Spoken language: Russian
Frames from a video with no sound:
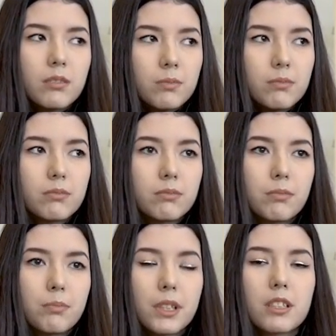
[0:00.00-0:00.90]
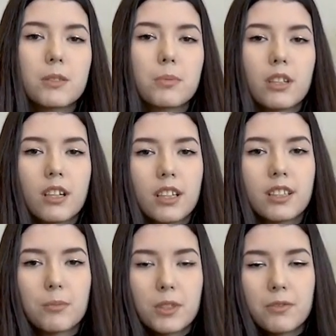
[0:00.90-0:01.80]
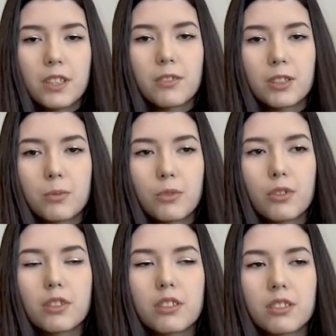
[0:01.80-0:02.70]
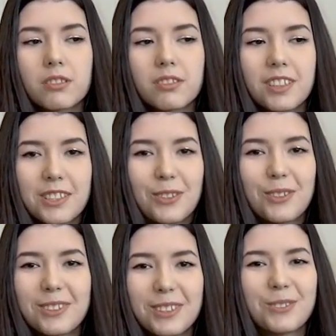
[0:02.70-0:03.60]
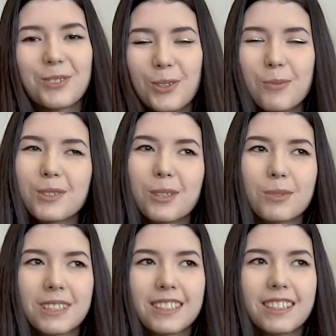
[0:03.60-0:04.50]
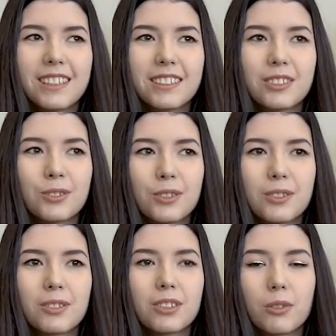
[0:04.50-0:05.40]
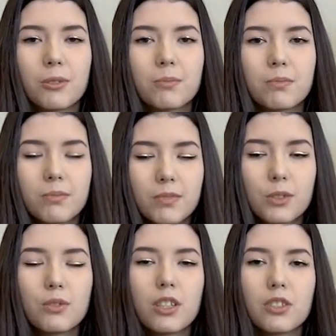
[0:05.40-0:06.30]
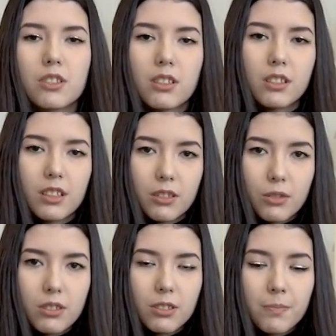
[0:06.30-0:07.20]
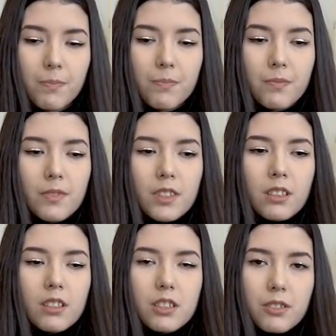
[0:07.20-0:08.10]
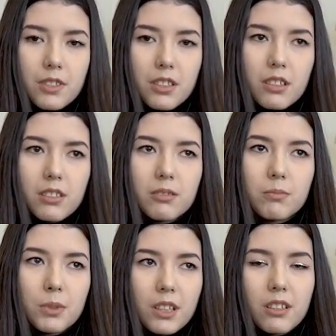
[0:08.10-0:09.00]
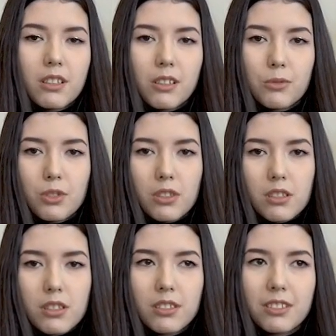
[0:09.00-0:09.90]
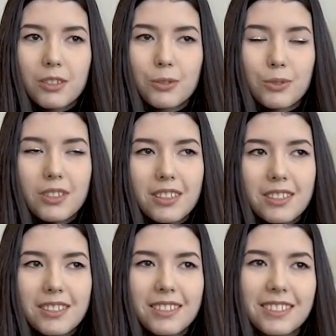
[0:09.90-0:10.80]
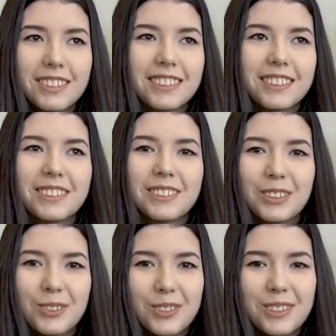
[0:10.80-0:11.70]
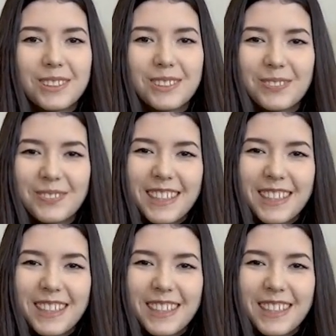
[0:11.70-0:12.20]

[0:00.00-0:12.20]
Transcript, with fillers: в принципе, какая-то атмосфера в этом городе, настроена на учебу, я бы сказала. То есть это студенческий городок, где все приехали учиться, не тусить. То есть